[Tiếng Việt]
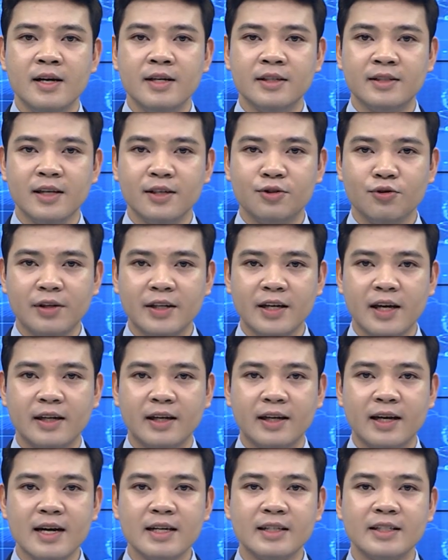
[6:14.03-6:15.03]
Sự xuất hiện
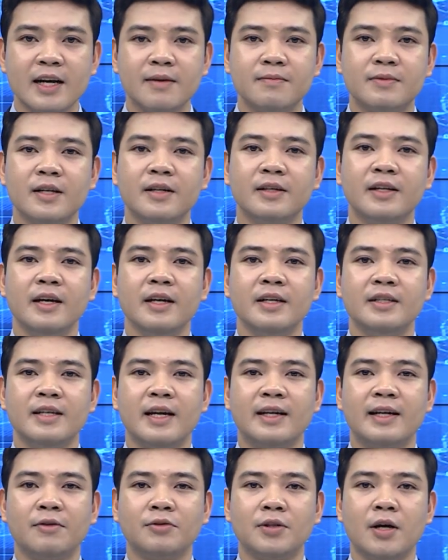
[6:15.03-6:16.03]
các trạm dừng nghỉ
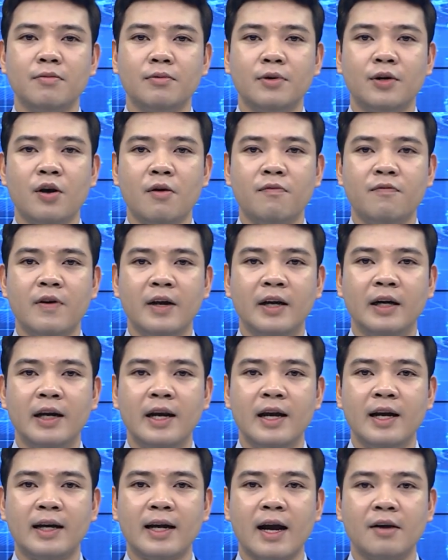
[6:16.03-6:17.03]
trên cao tốc góp phần
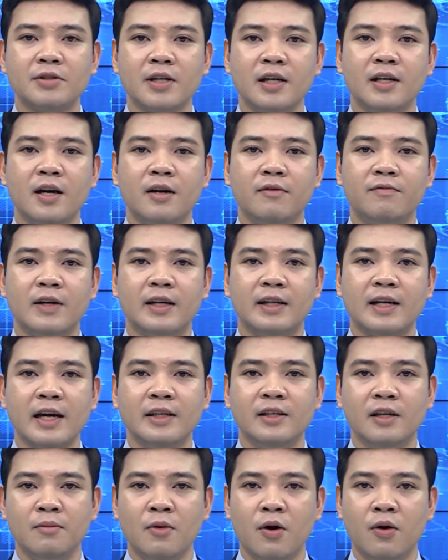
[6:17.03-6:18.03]
nâng cao chất lượng vận tải
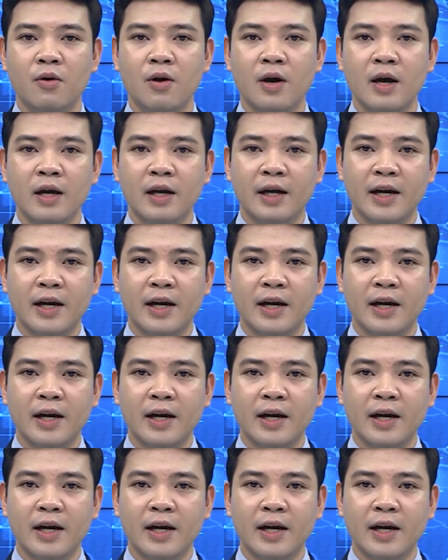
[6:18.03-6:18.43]
đường bộ,